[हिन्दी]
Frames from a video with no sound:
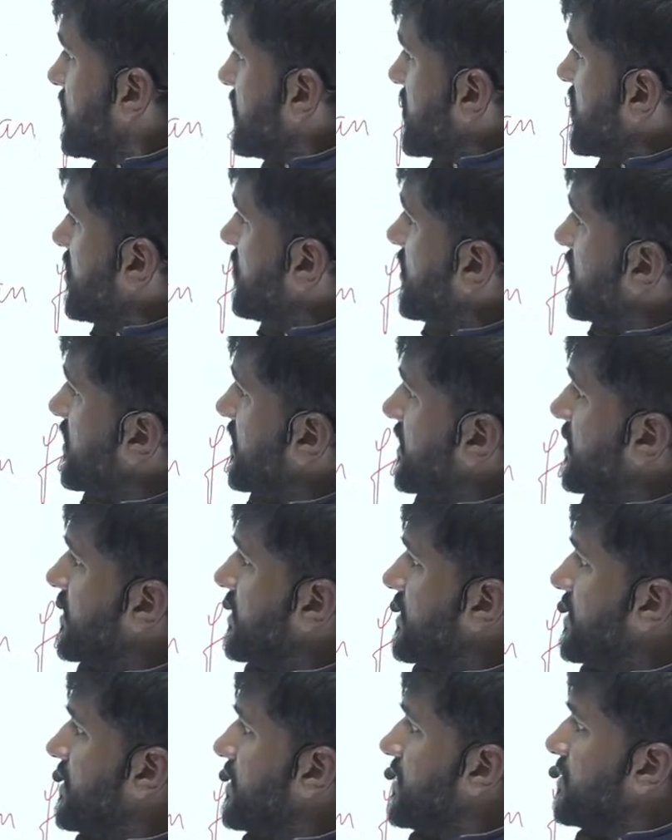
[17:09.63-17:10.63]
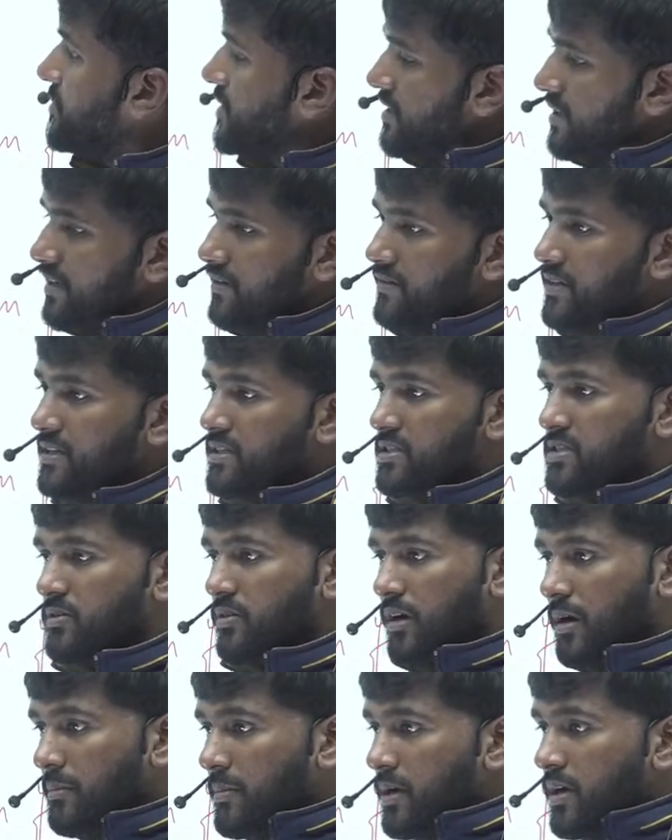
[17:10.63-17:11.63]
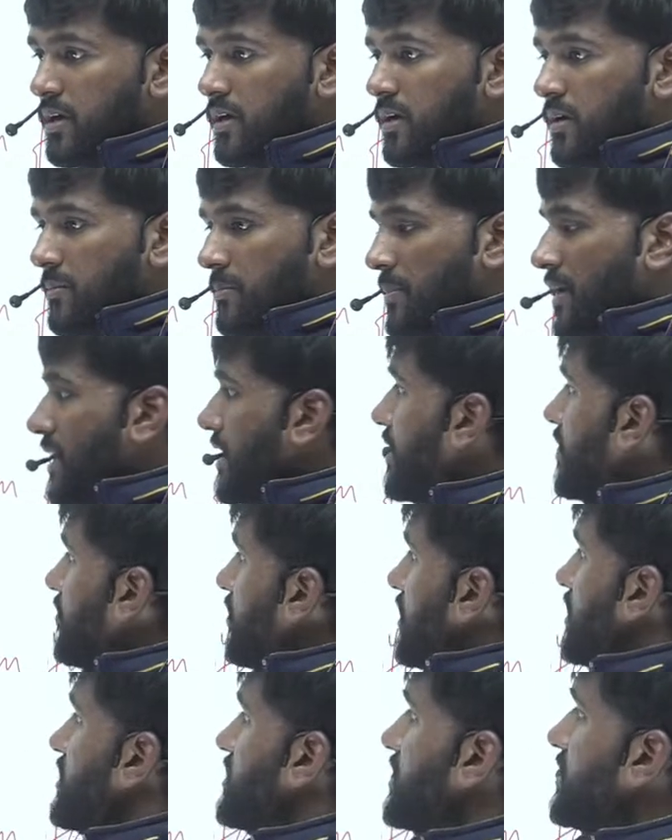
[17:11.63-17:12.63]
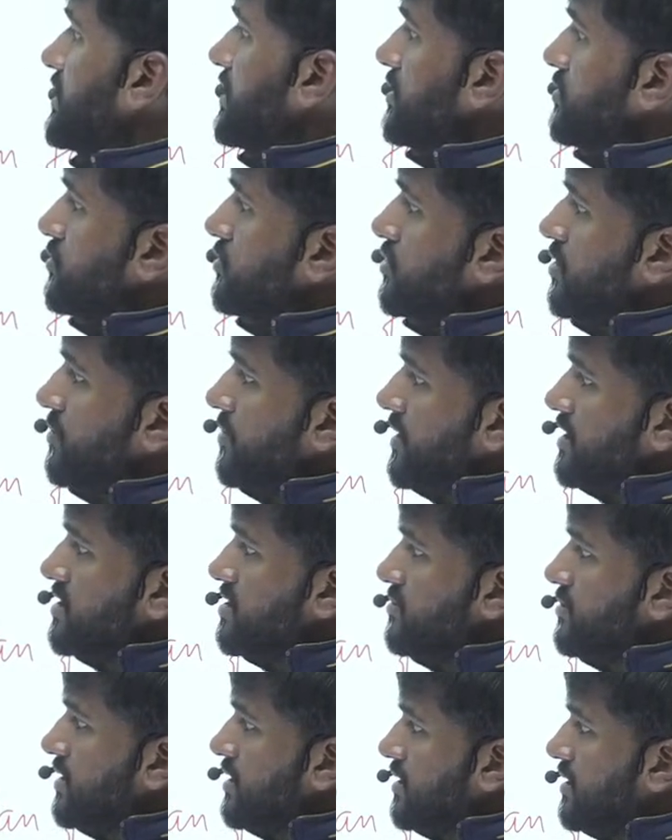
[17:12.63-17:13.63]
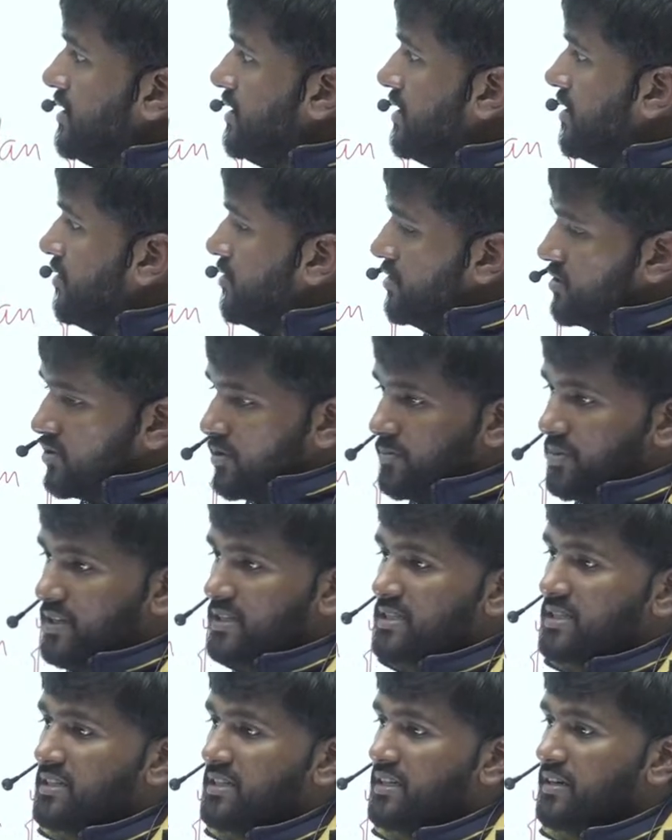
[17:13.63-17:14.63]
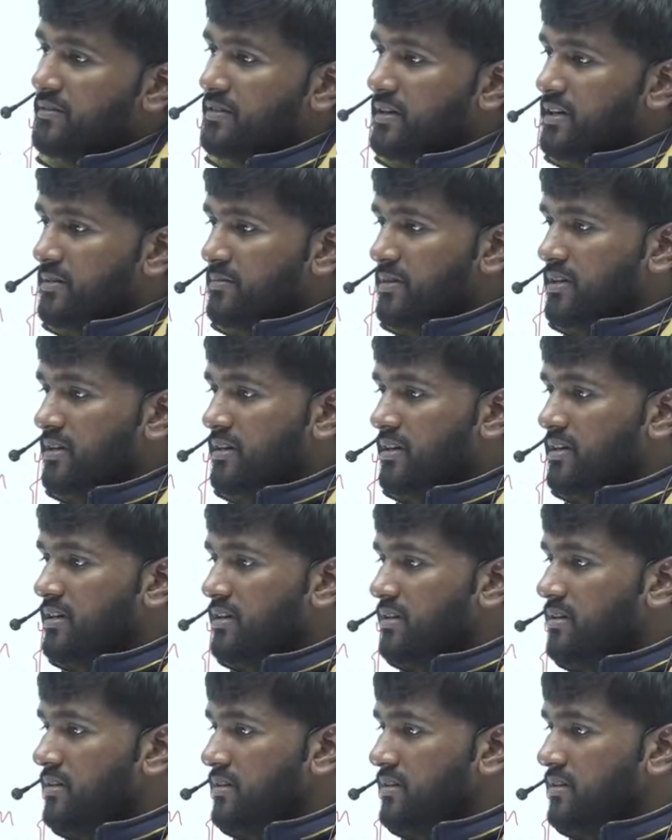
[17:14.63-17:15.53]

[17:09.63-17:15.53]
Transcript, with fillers: पिछली बार देखा है ई मे एवेज अब पहले वाला सेंटेंस उसको पास्ट में रख लिया और इसको प्रेजेंट इंडेफिनेट में कर लिया